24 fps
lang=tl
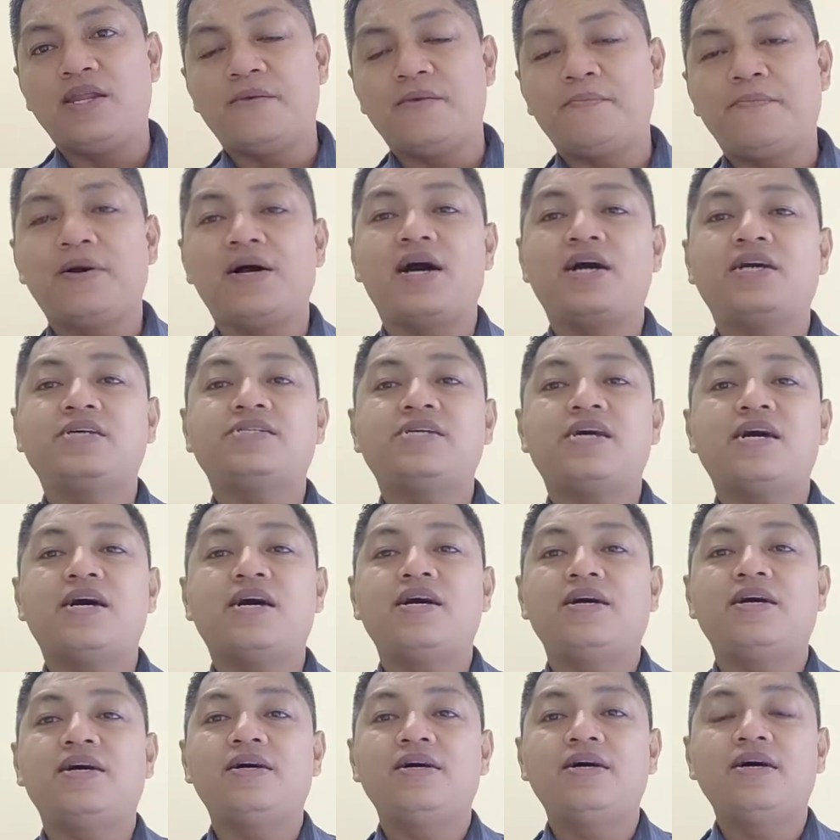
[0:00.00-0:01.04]
ng
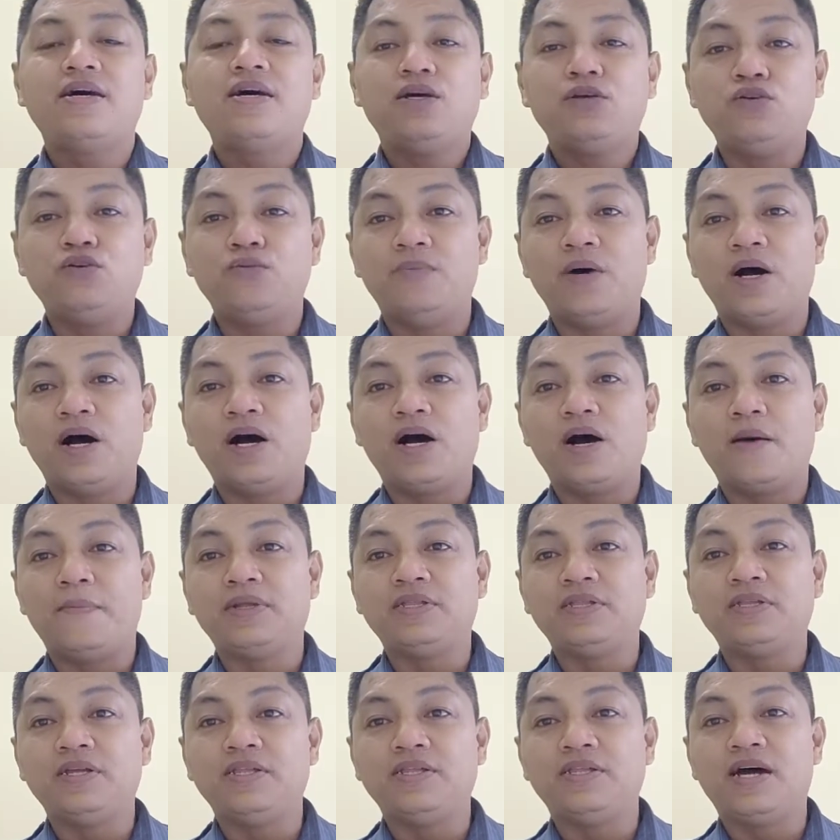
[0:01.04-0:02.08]
pag-asa, yung mga
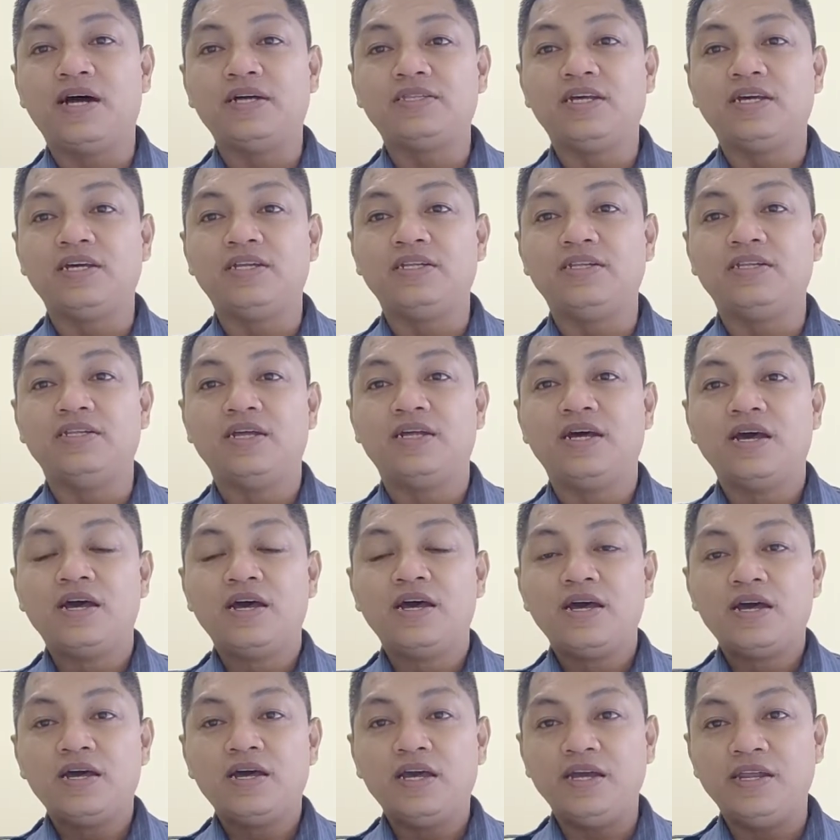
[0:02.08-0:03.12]
kapatid natin
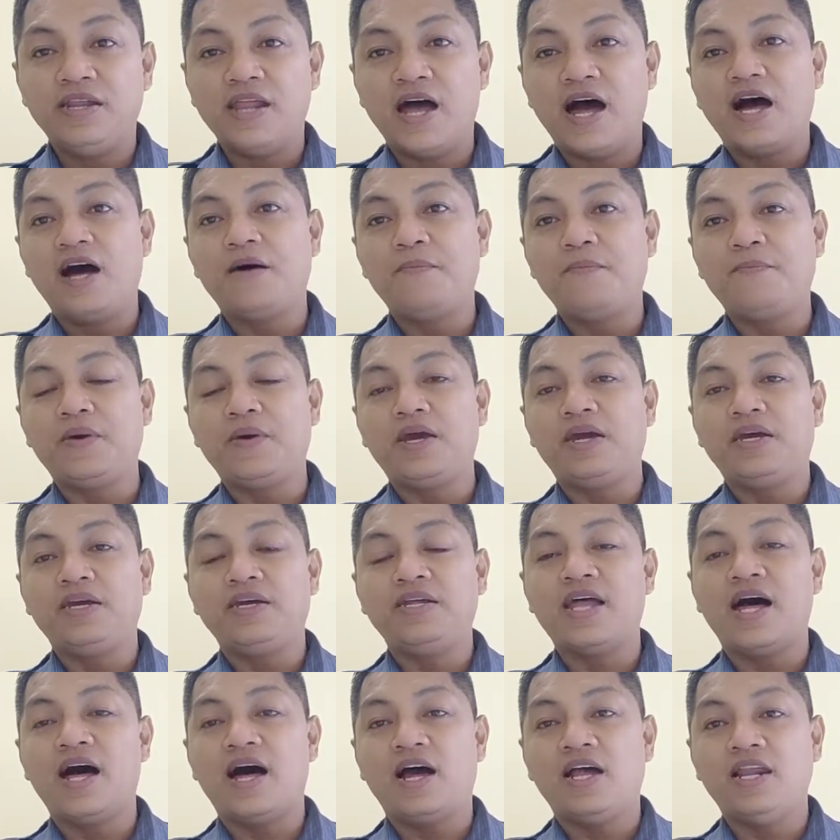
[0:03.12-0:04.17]
inaape,
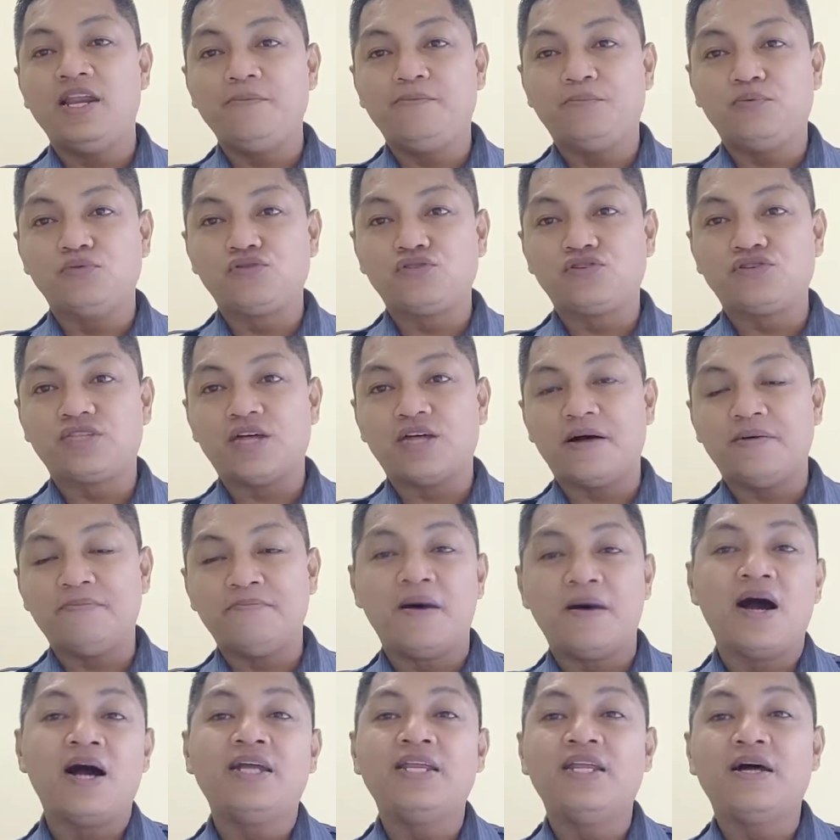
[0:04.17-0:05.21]
inaalipusta,
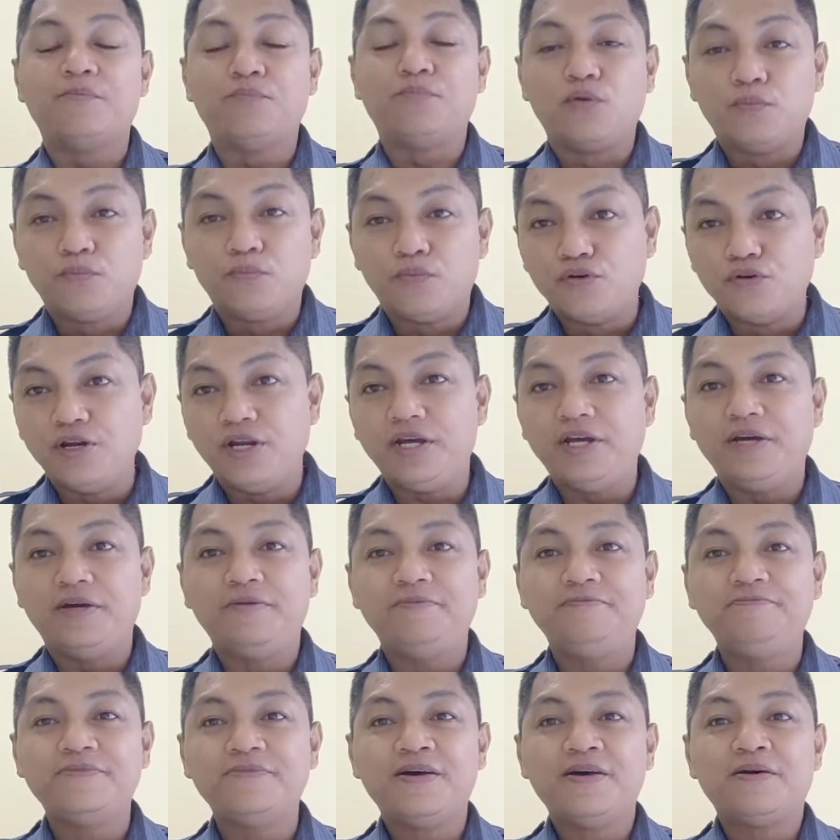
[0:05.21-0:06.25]
mga nabubuli,
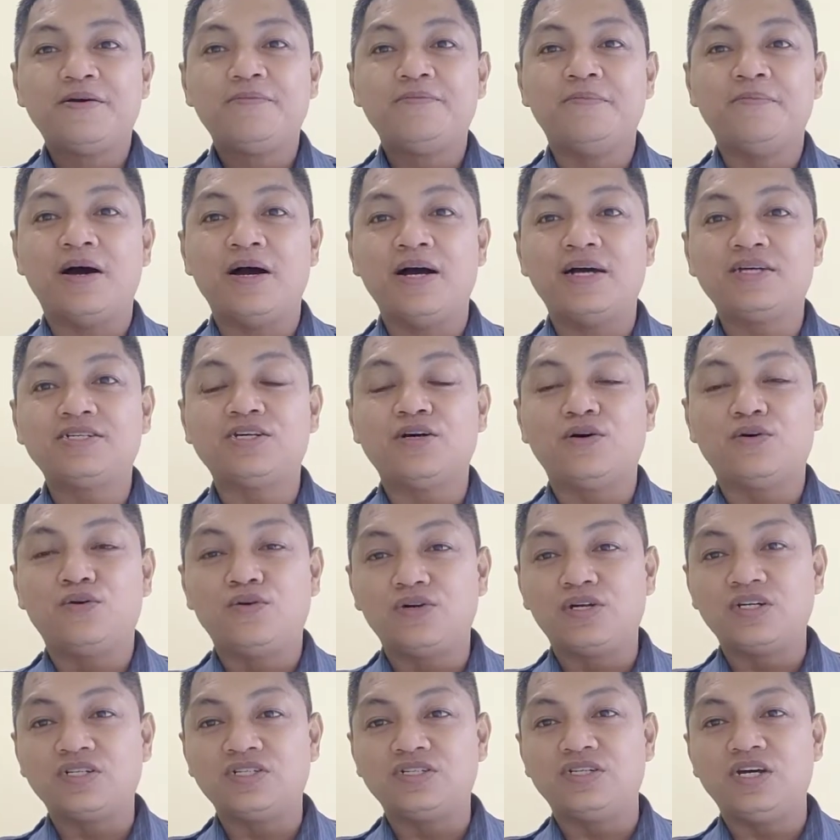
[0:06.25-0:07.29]
mga sa
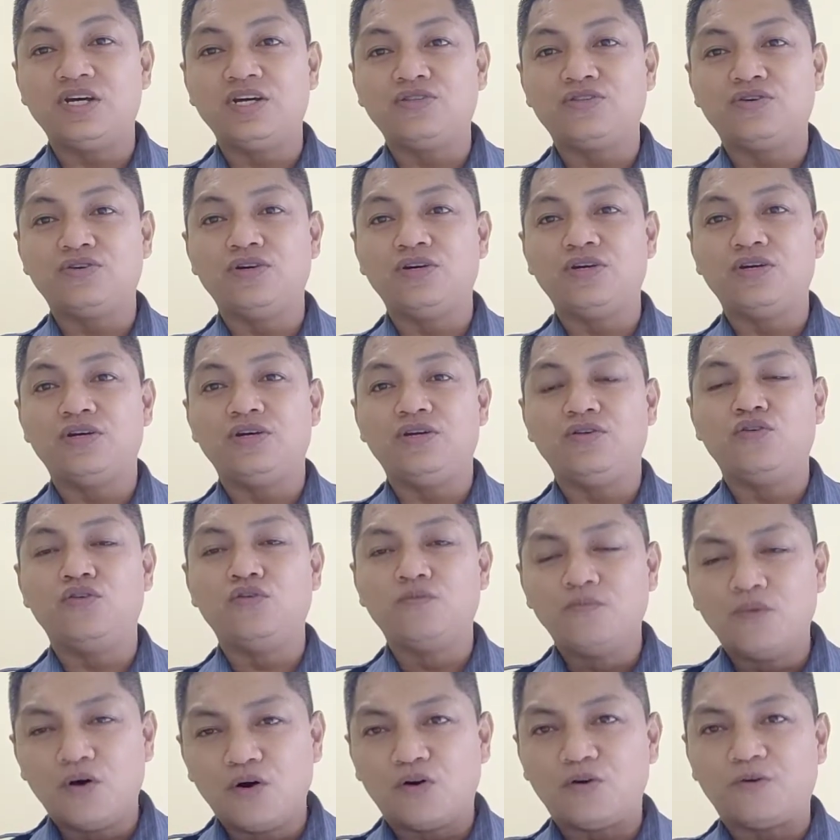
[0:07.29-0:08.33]
oras na ito'y
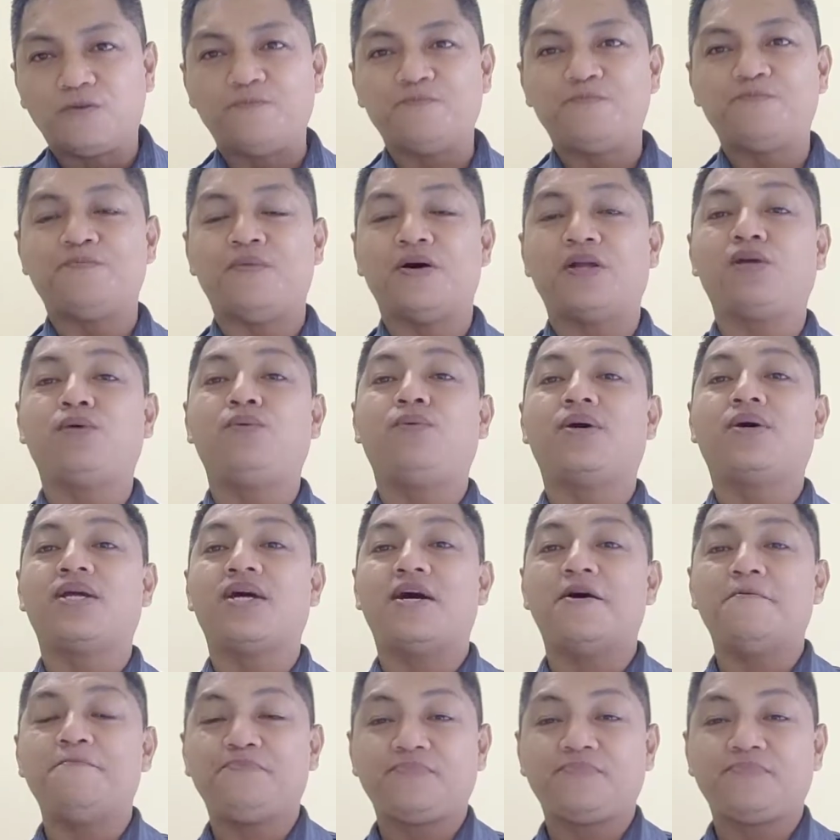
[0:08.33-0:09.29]
lugmok, pariwara,